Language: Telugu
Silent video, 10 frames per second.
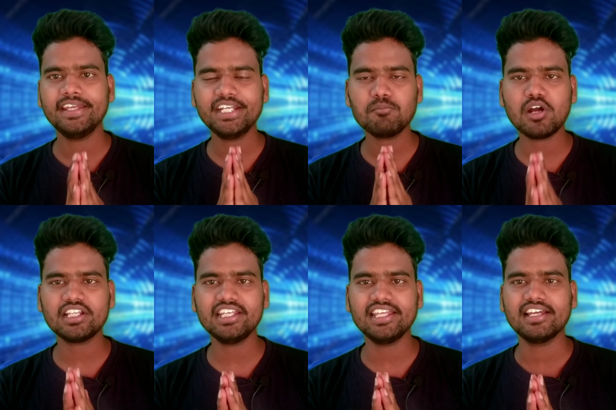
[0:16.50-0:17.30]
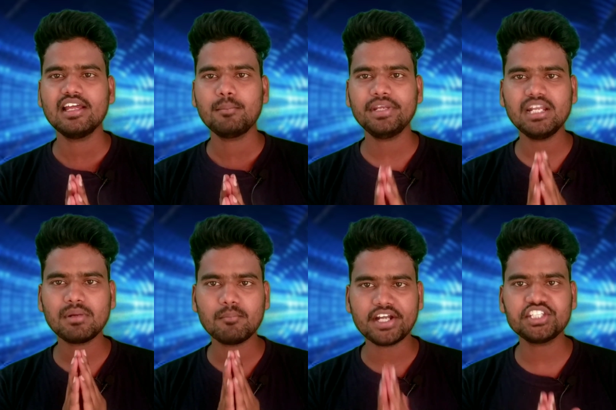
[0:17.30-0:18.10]
ఏటీఎం కార్డుకి పిన్
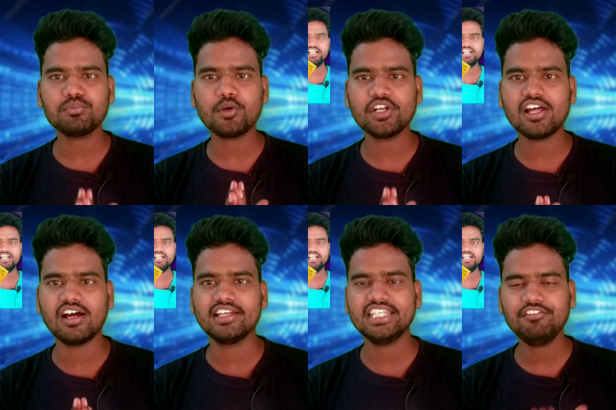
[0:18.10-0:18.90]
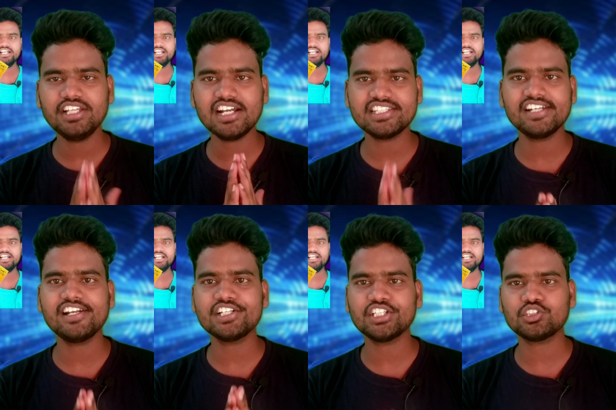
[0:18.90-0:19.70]
నెంబర్ మర్చిపోయినా ఏ విధంగా
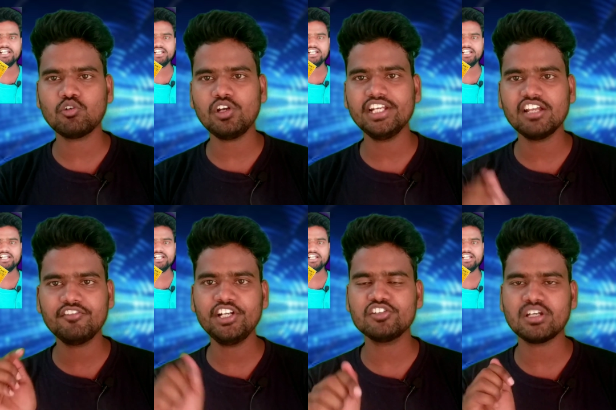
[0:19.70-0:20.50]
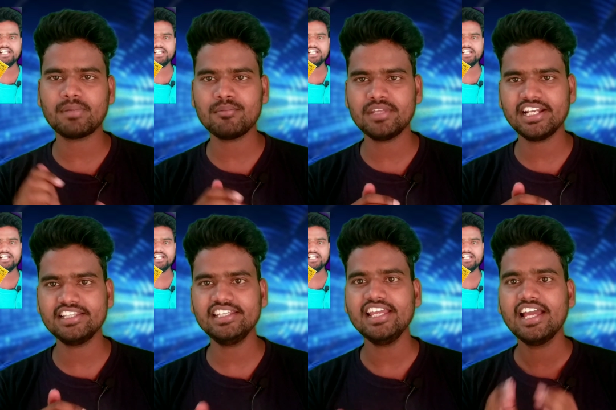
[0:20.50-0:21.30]
జనరేట్ చేసుకోవాలో నిన్న వీడియో చెప్పడం
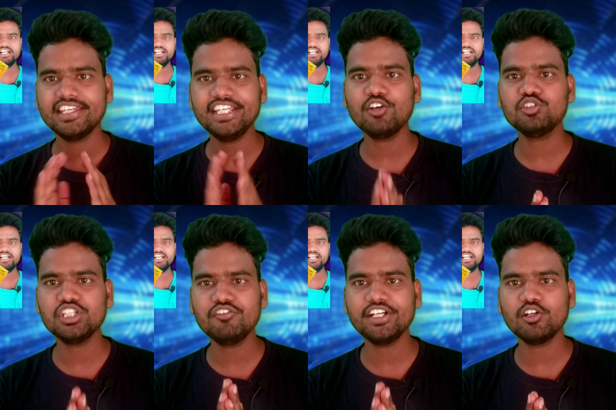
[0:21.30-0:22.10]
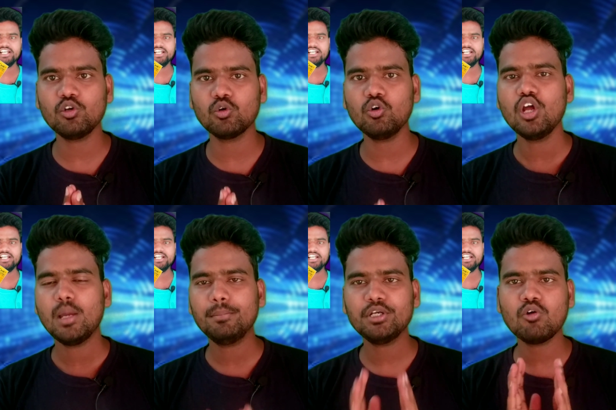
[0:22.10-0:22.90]
జరిగింది ఈ రోజు ఈ వీడియోలో
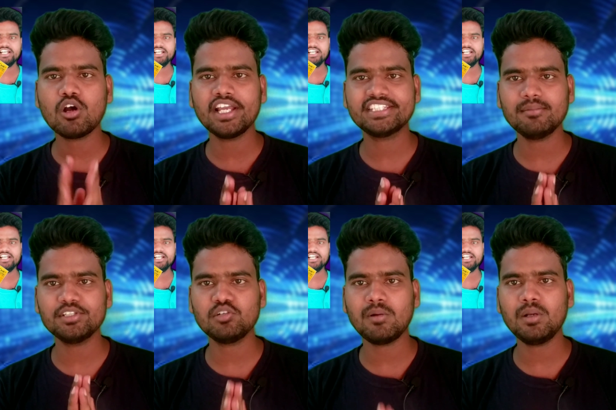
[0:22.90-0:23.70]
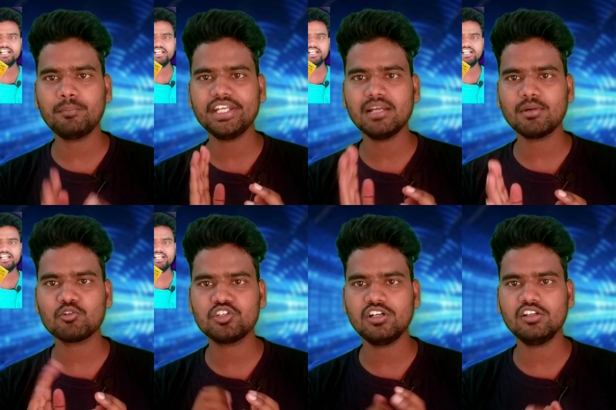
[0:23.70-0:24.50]
మీకు ఒక ఎస్ఎంఎస్ రూపంలో పిన్ నెంబర్
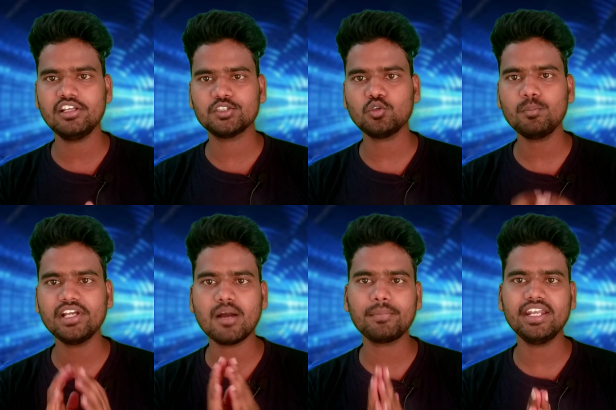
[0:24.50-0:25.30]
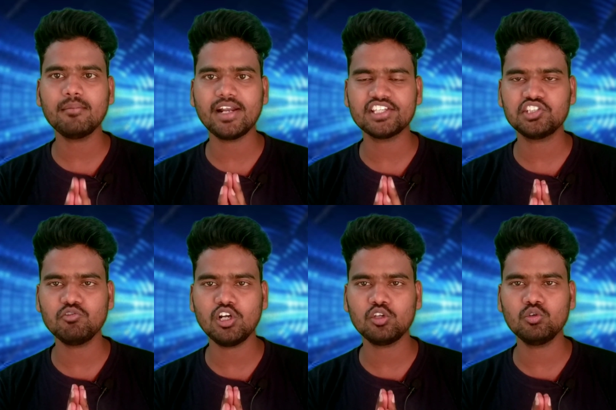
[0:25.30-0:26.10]
వచ్చి ఉంటుంది సో మీకు ఆ పిన్ నెంబర్ నచ్చి
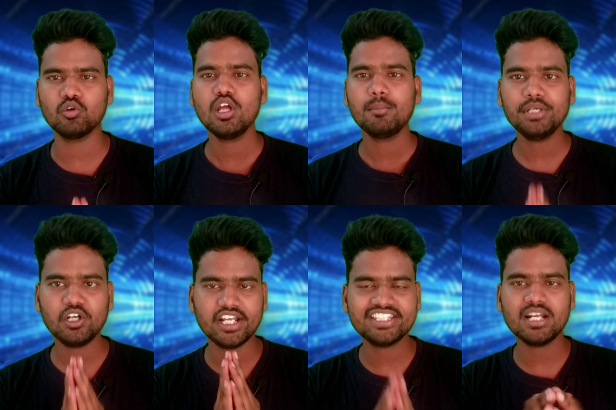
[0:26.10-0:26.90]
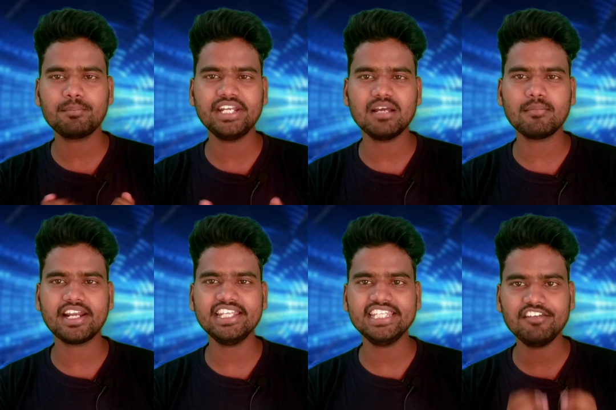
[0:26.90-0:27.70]
ఉండదు మీకు నచ్చిన పిన్
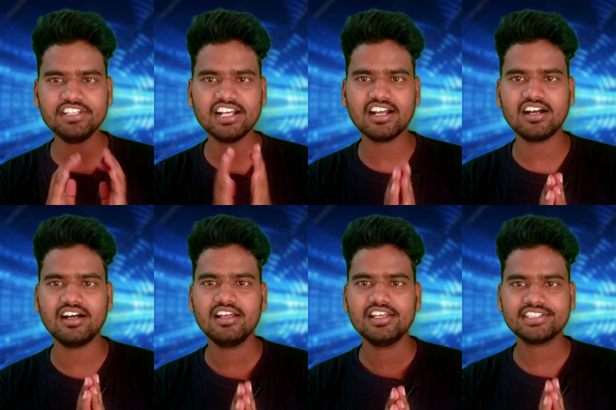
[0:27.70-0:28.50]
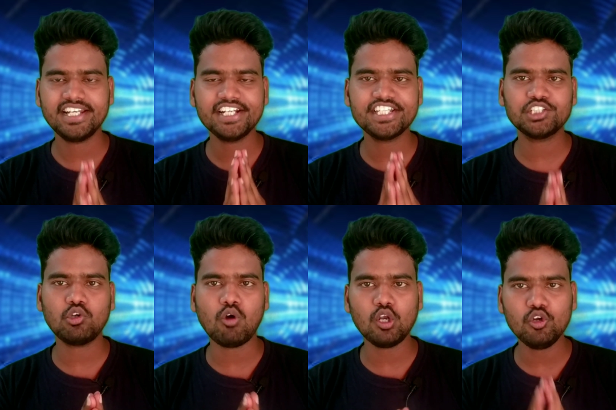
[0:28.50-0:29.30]
నెంబర్ని ఏ విధంగా క్రియేట్
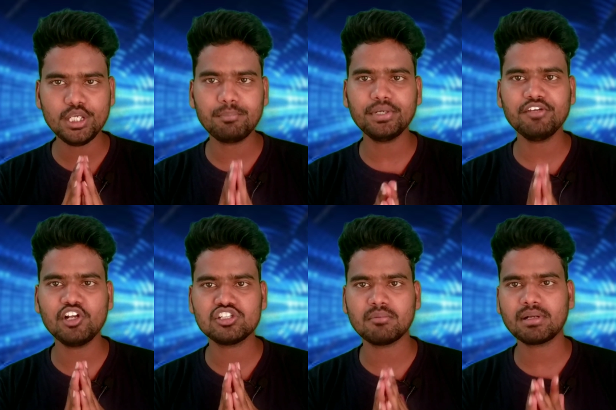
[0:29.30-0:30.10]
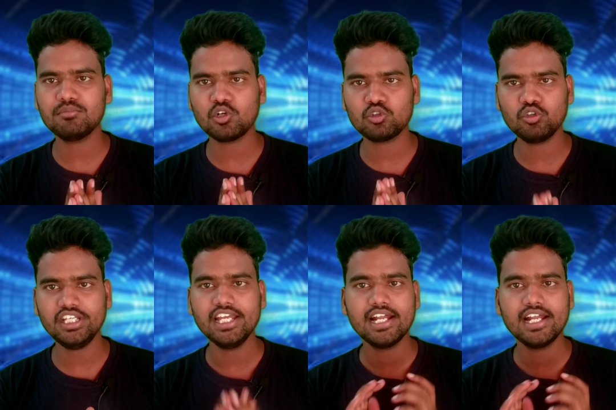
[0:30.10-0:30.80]
చేసుకోవాలో ఇప్పుడు ఈ వీడియో చెప్పడం జరుగుతుంది